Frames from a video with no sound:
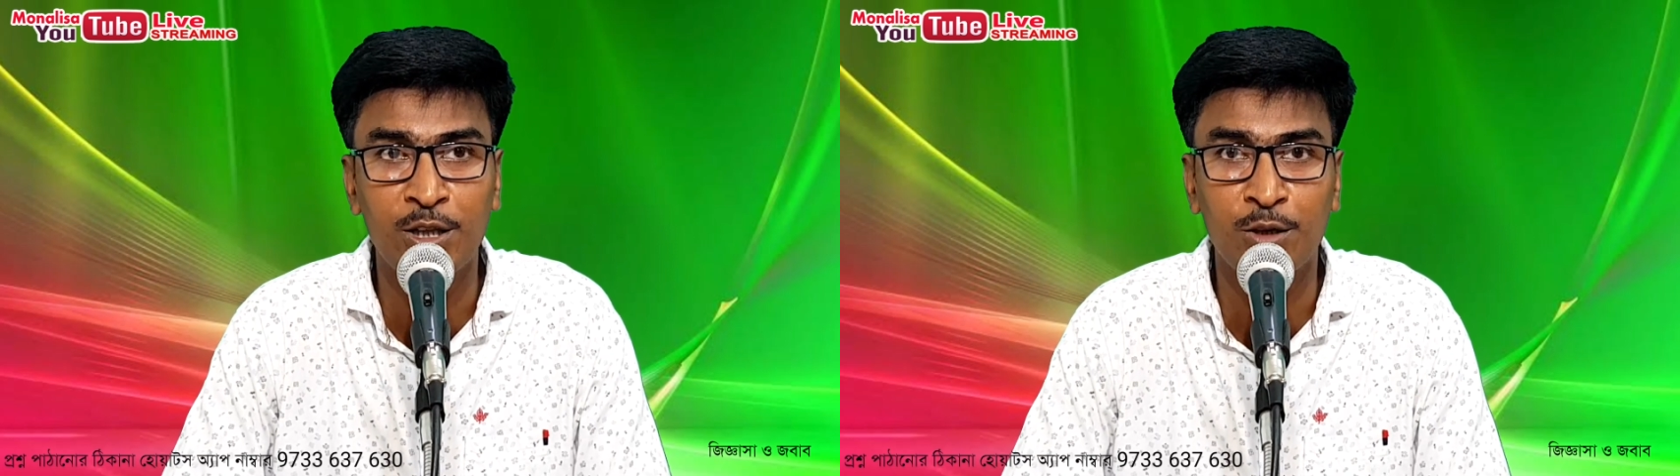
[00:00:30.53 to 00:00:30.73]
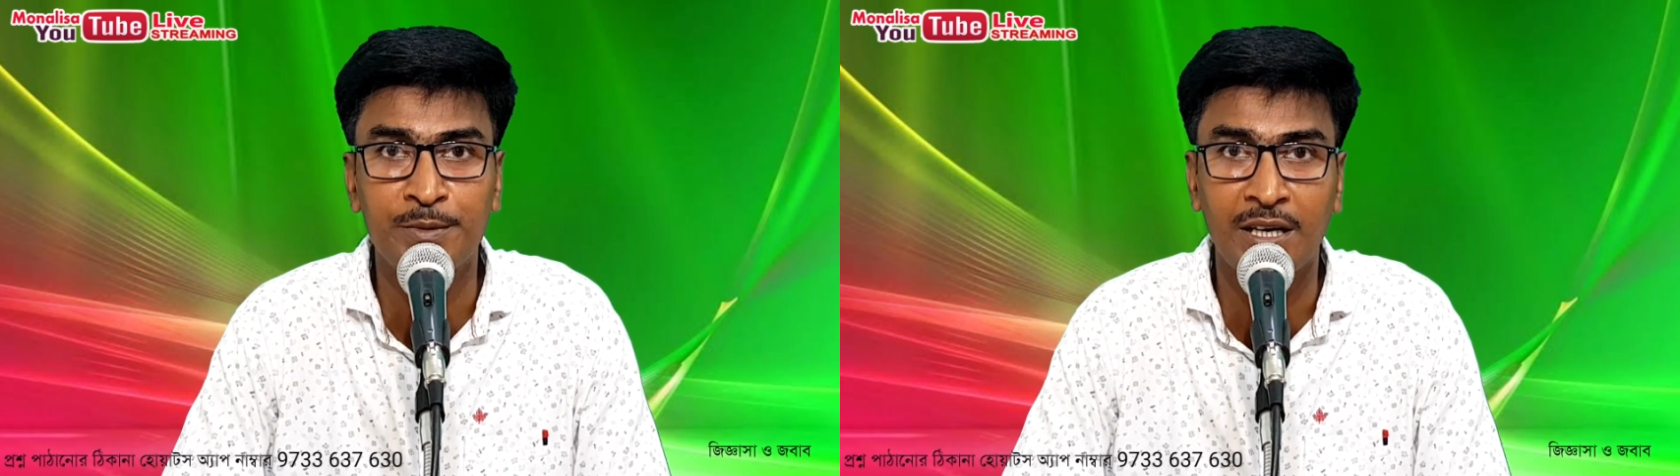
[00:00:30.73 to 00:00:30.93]

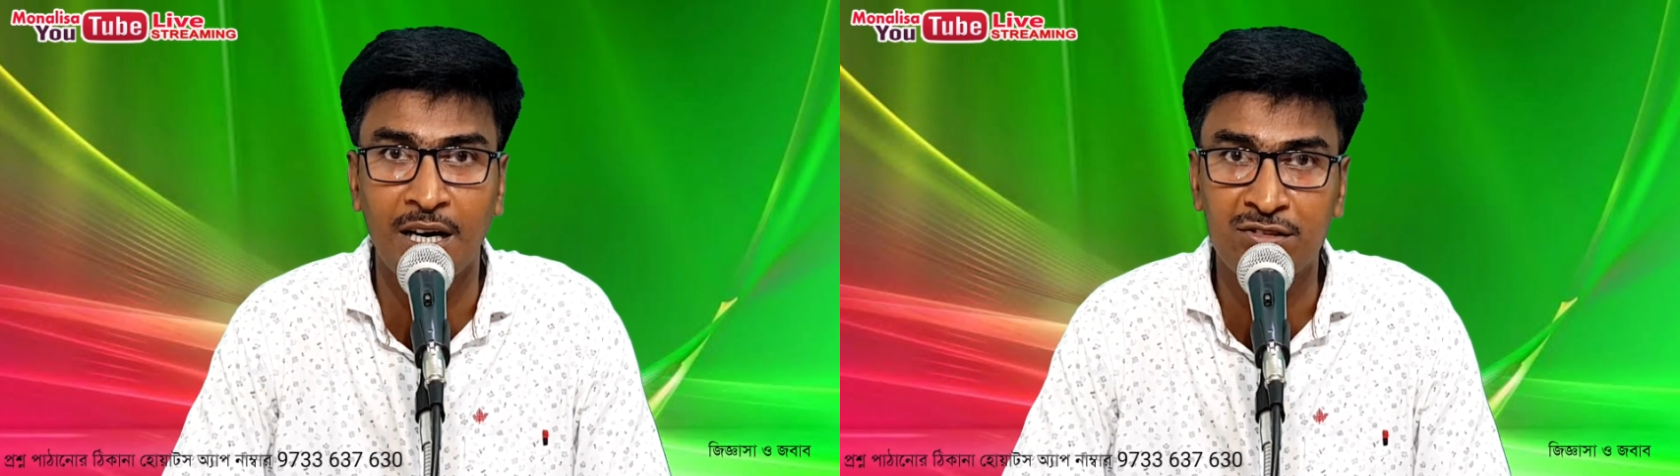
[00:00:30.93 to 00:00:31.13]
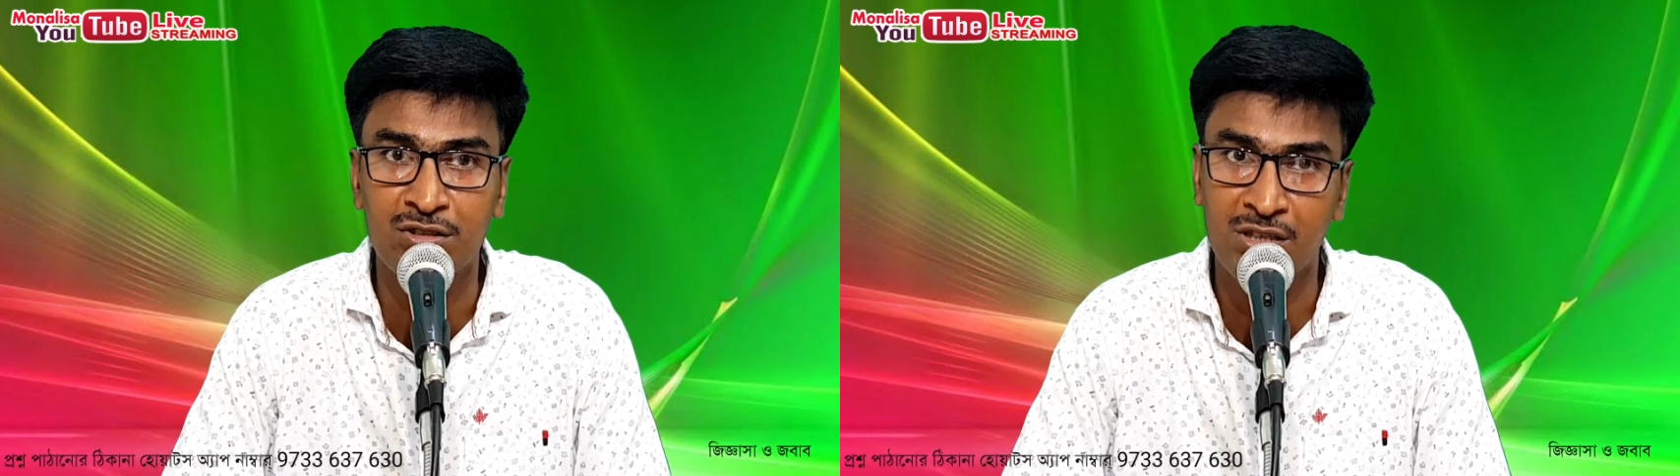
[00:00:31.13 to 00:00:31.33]
বান্ধবদের
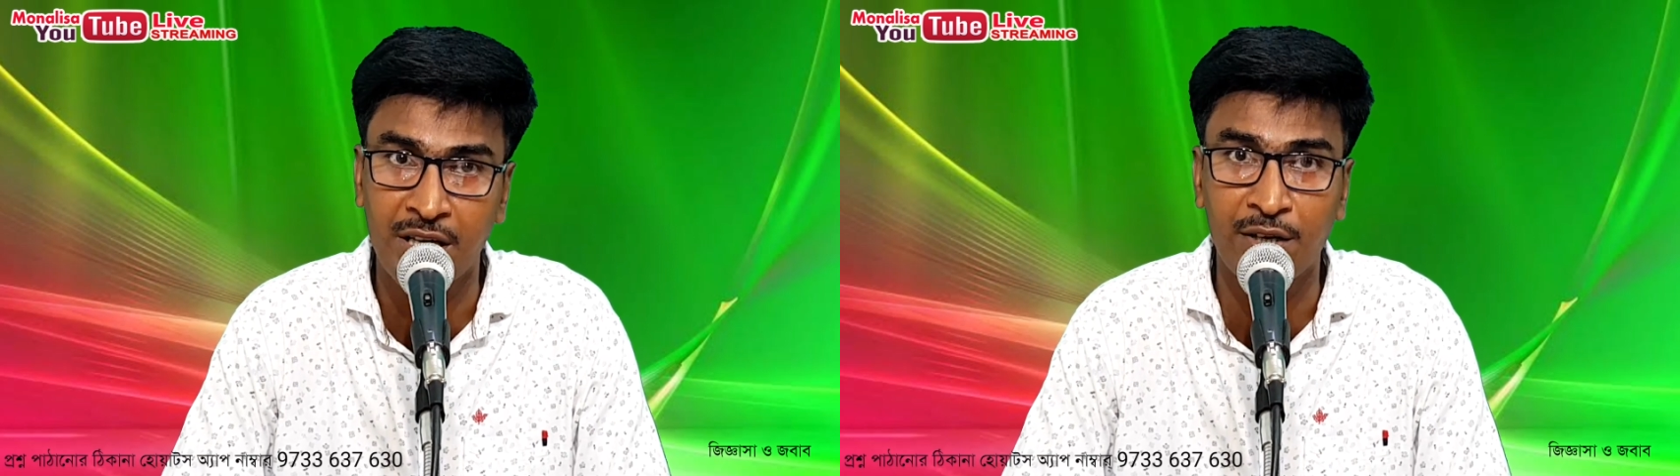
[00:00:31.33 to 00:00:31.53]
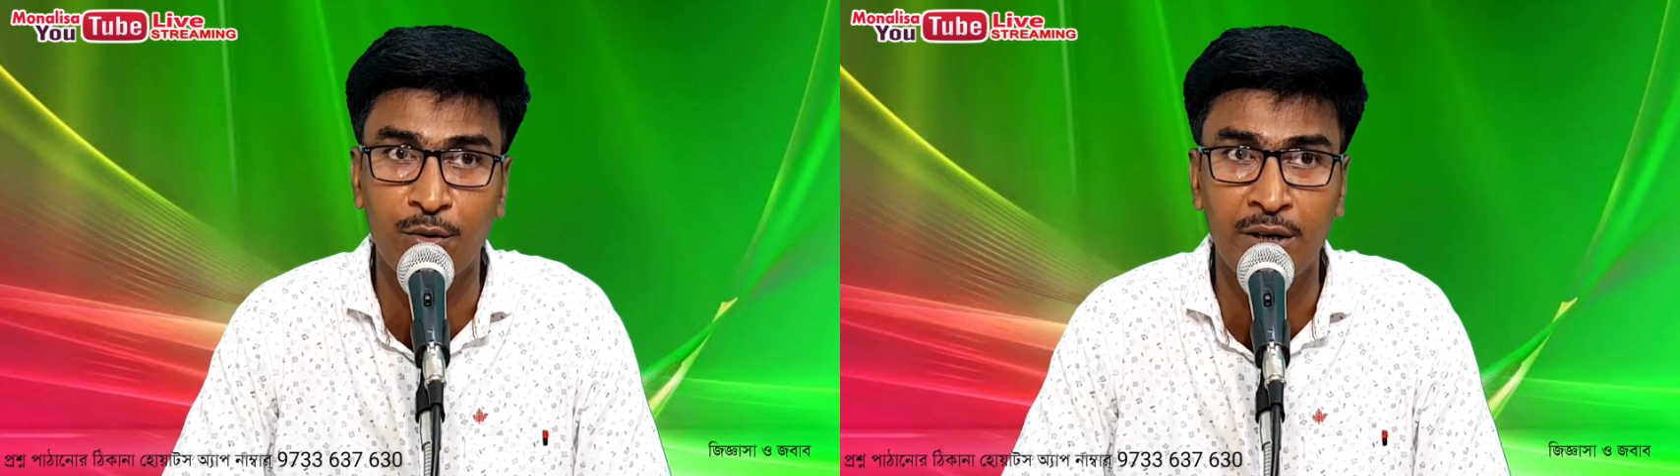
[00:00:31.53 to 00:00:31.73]
কাছে
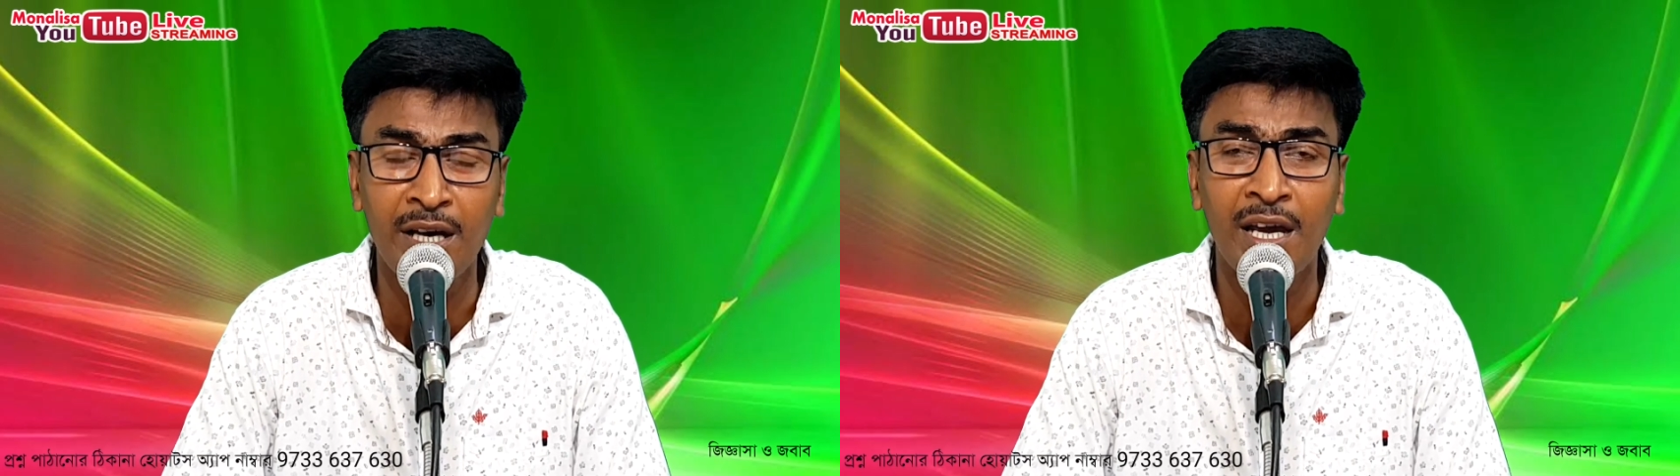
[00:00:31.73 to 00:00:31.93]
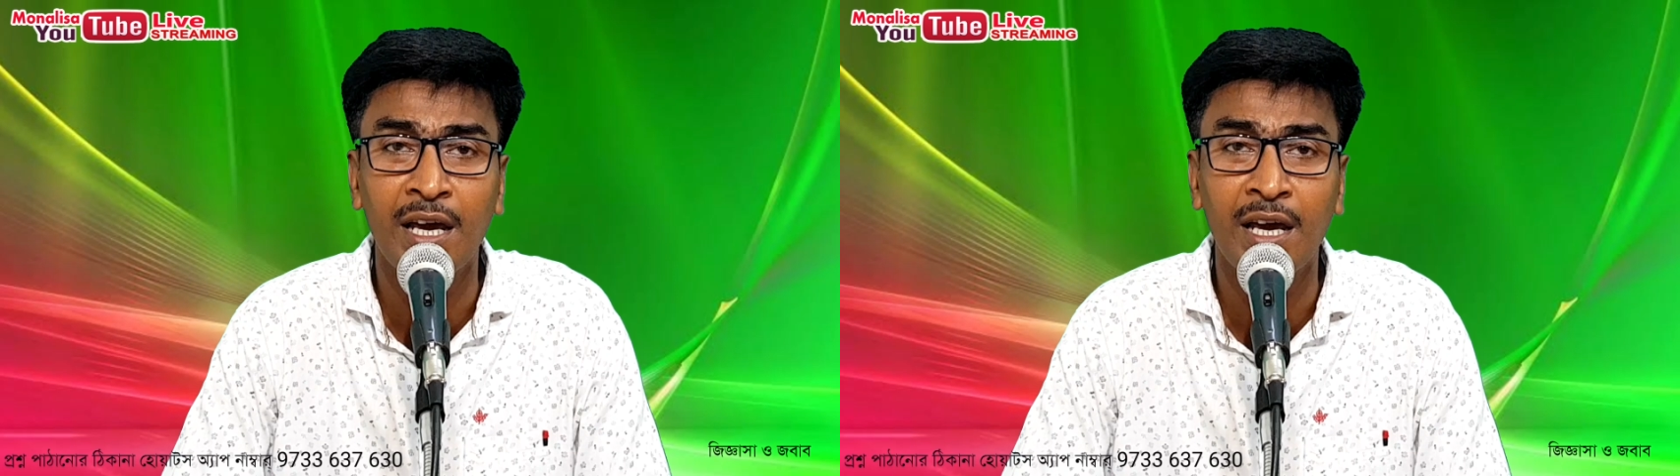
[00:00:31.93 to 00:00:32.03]
শেয়ার করে